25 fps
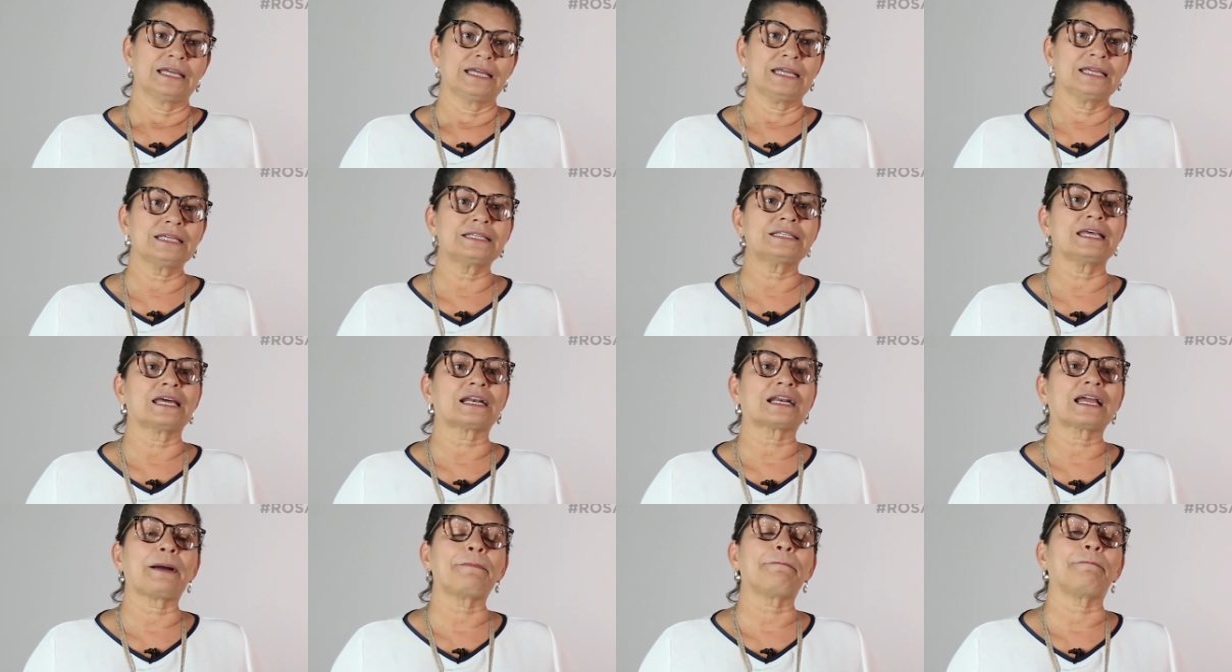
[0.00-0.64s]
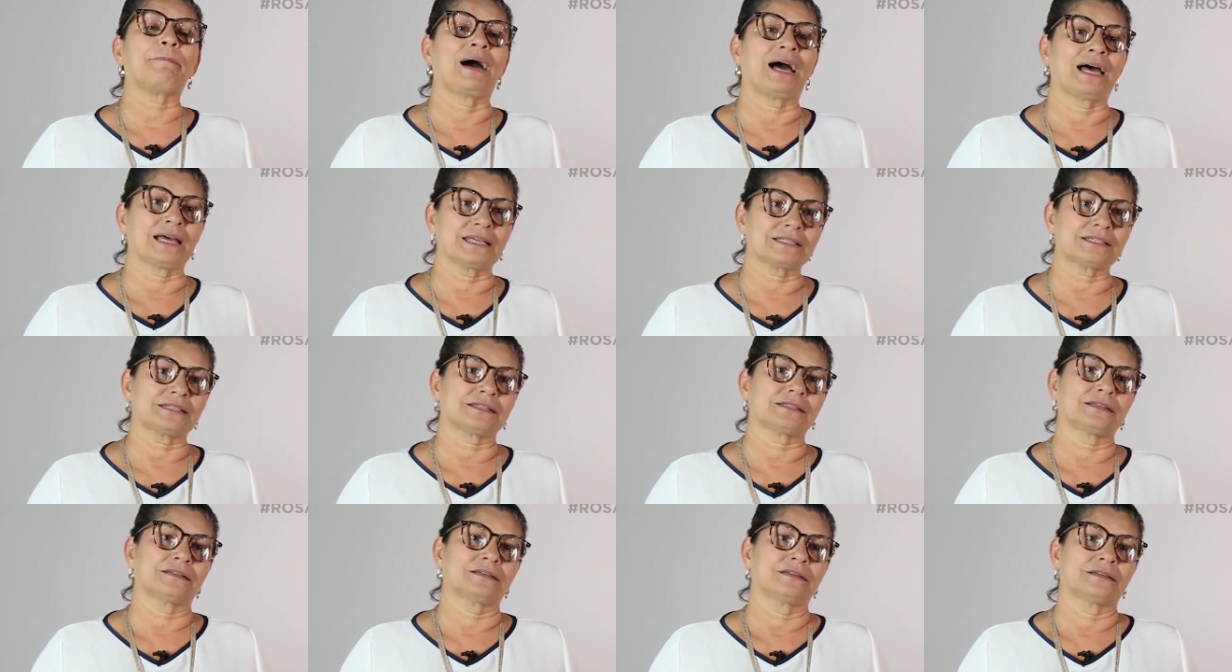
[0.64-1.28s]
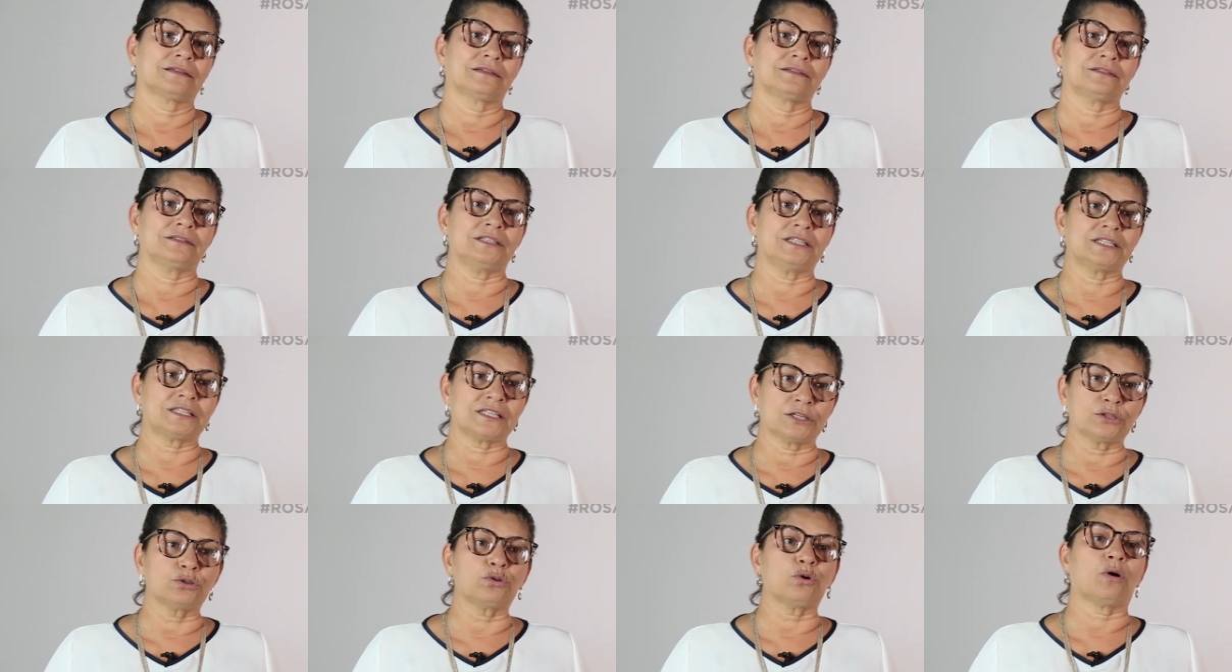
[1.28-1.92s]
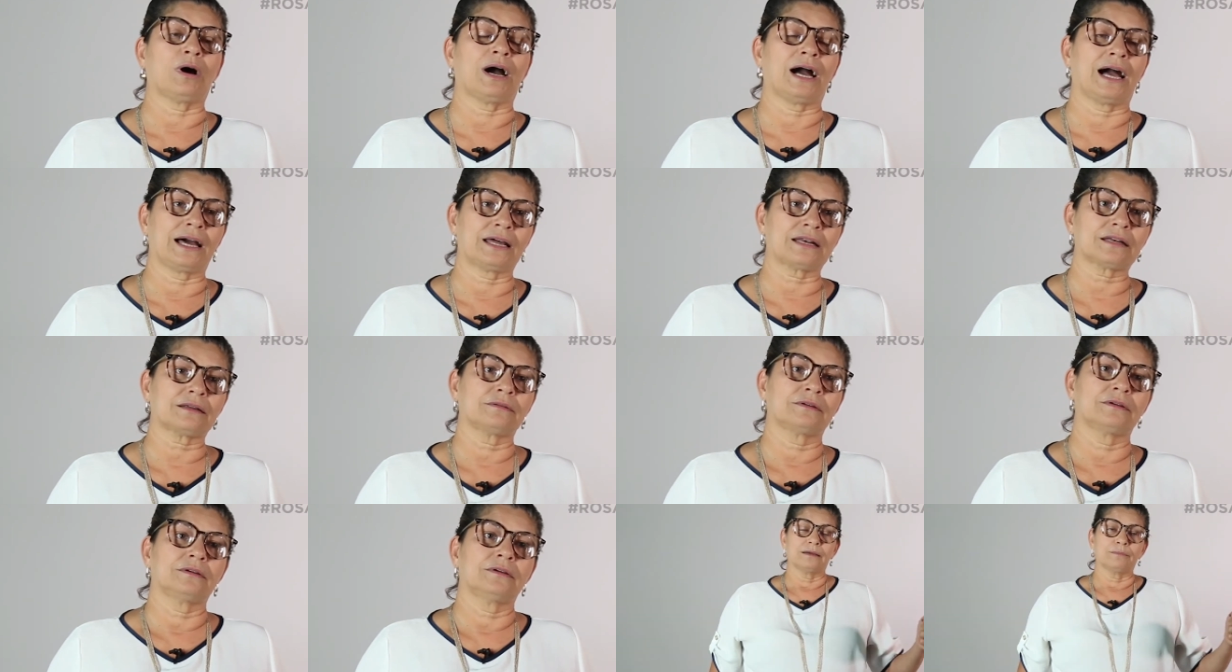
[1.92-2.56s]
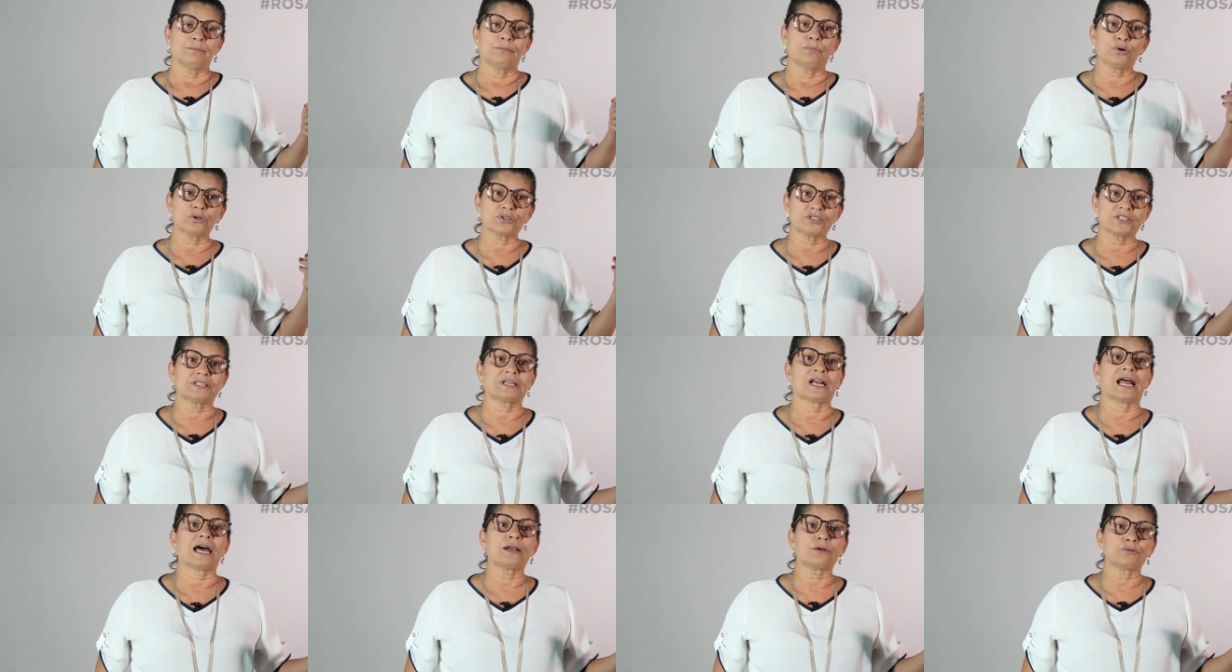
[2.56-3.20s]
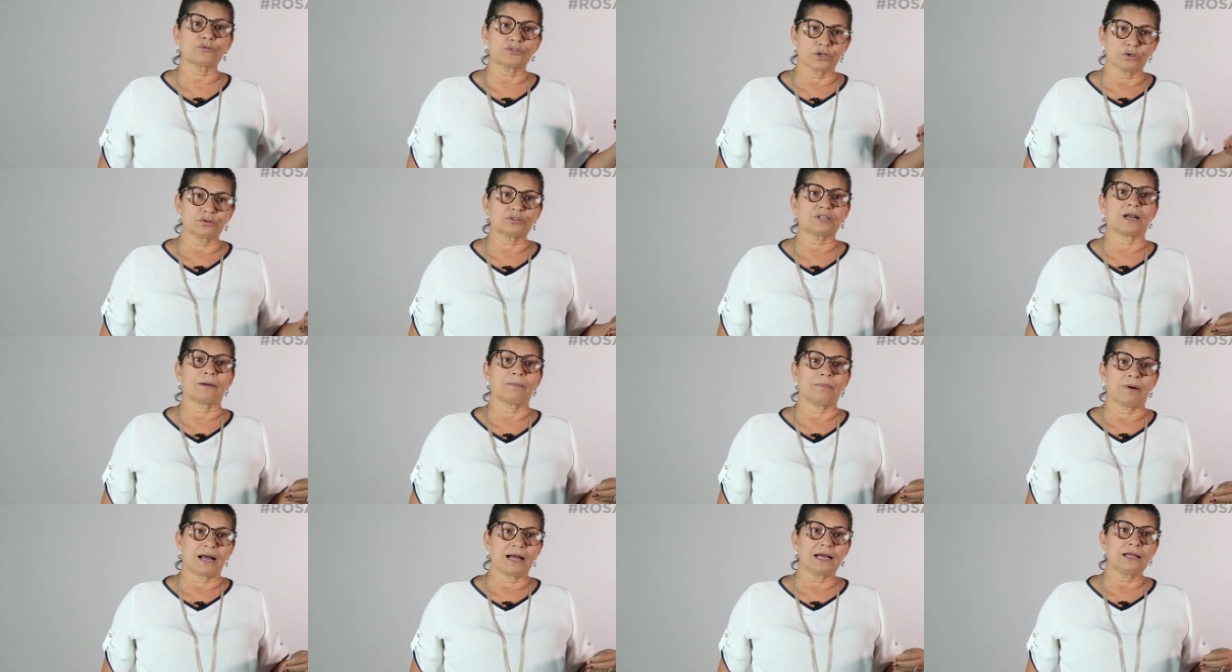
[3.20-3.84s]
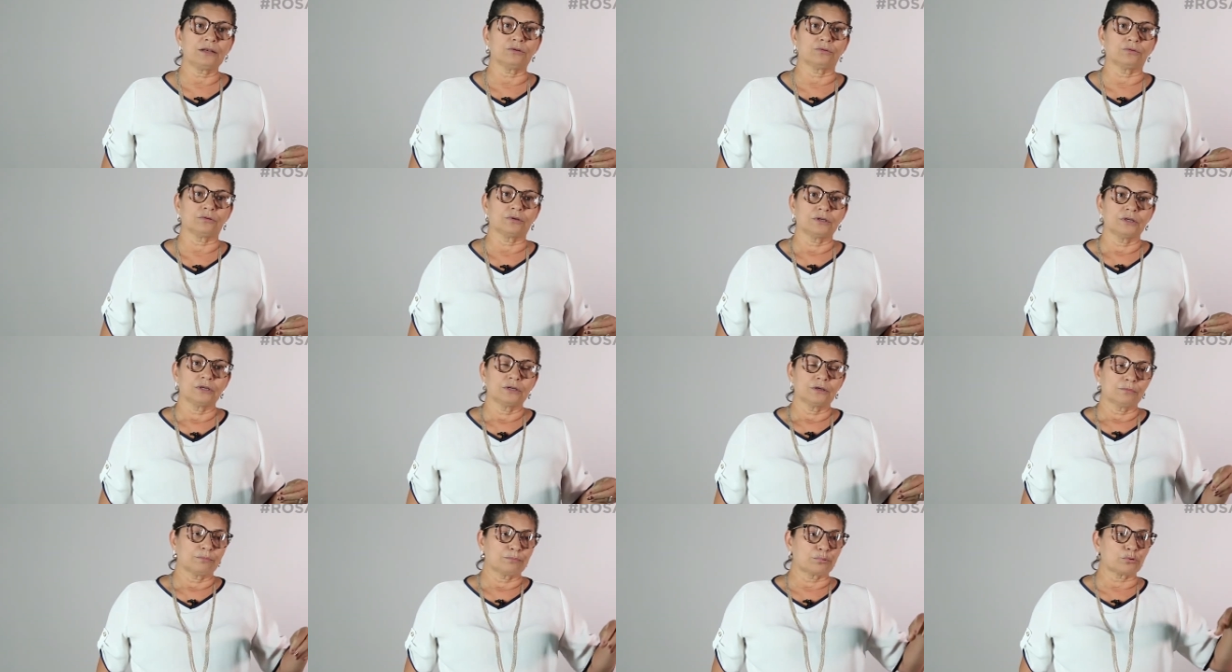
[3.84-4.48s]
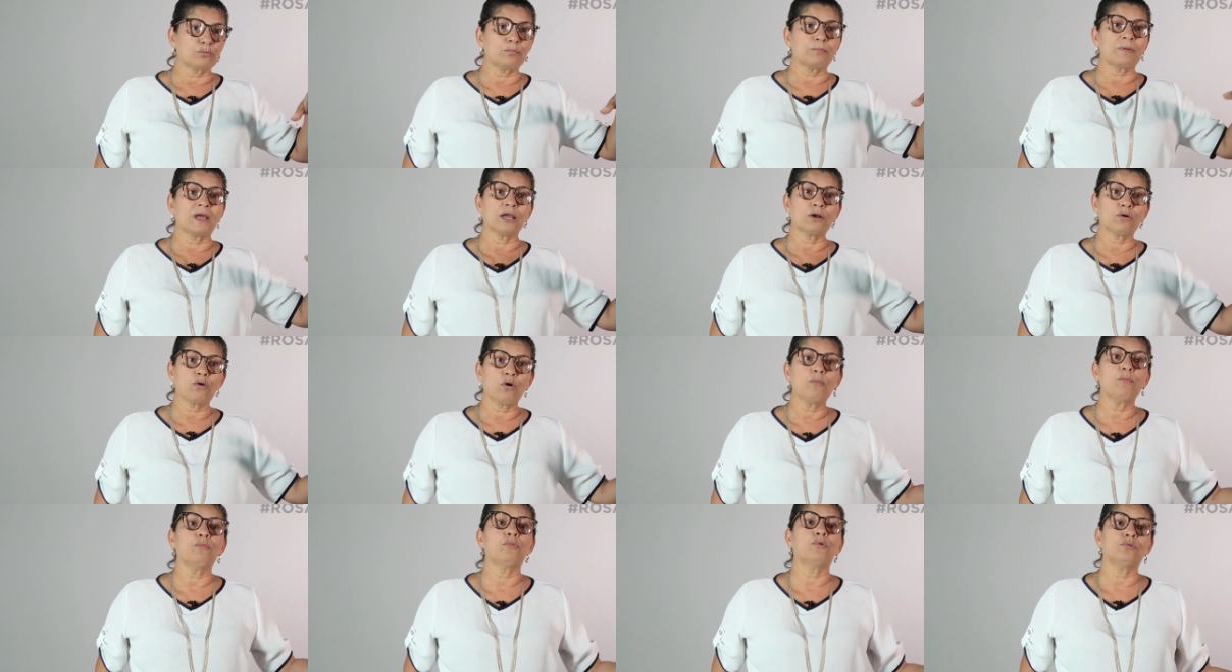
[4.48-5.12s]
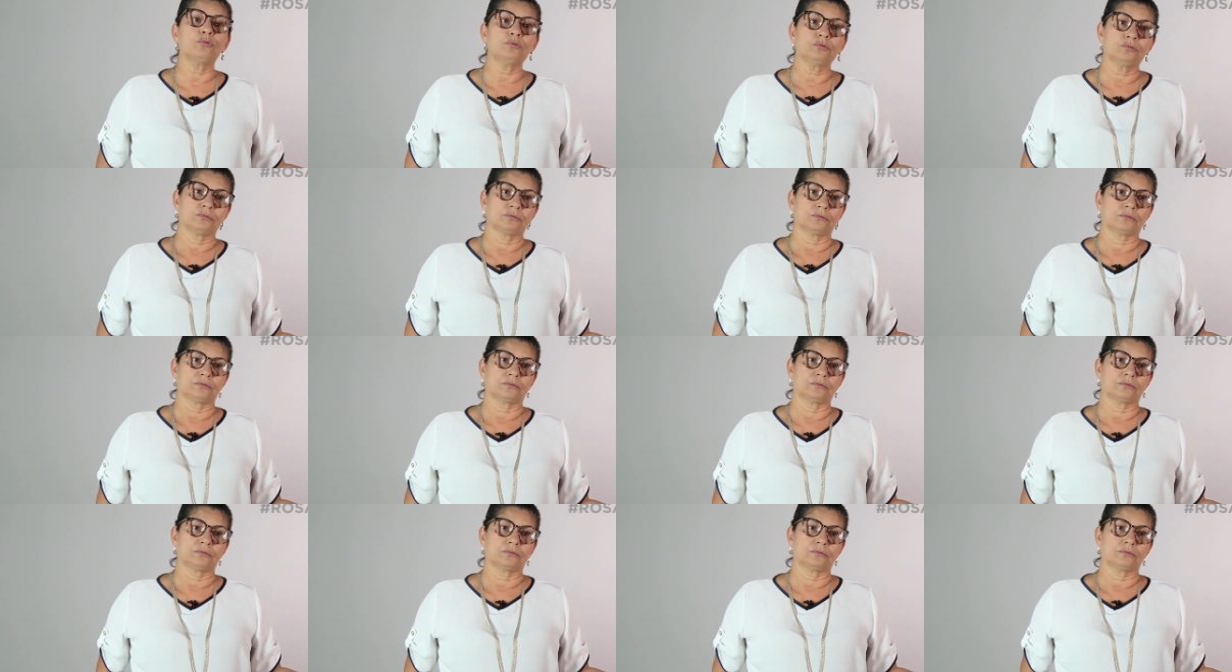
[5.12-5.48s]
e ser capaz de se doar, mostrar o seu trabalho para o bem comum.